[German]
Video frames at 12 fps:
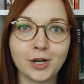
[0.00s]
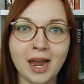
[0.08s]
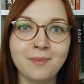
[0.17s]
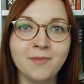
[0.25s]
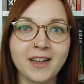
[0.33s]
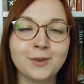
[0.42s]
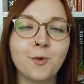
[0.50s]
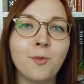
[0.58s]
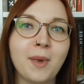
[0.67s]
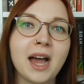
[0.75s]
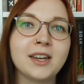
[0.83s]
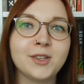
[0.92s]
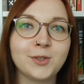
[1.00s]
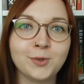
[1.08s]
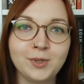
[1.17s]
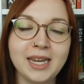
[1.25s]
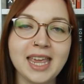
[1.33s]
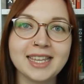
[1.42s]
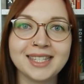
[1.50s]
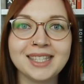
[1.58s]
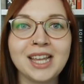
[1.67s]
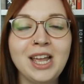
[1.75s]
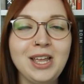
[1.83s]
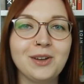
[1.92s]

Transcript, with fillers: Scheibenweltromane zu lesen